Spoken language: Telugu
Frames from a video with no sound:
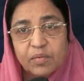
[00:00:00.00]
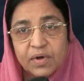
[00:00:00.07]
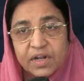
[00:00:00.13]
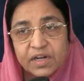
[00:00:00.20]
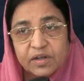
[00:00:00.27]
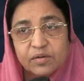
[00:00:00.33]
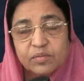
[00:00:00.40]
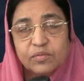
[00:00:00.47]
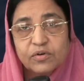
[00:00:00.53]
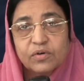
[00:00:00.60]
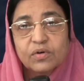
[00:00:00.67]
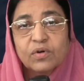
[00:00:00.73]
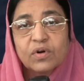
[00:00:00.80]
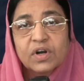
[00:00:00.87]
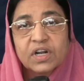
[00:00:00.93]
మరి
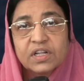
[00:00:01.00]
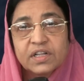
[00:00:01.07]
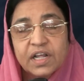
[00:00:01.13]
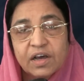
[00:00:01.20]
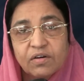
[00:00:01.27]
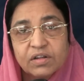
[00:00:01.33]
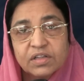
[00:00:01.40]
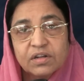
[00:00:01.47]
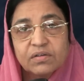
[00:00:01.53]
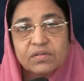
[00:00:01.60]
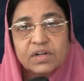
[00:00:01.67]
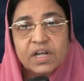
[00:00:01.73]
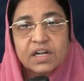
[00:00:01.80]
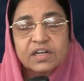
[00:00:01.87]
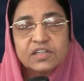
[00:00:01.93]
మూడు కోట్ల దేవతలు
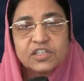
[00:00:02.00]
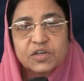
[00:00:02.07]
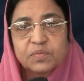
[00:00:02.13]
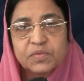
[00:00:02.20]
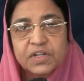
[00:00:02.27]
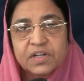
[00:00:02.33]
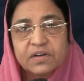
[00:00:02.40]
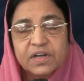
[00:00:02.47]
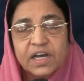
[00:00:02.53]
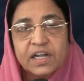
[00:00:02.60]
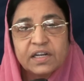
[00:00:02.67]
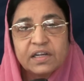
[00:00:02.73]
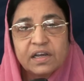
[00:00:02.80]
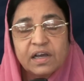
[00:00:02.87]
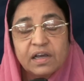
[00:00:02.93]
ఉన్నారని చెప్తారు
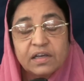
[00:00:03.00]
కానీ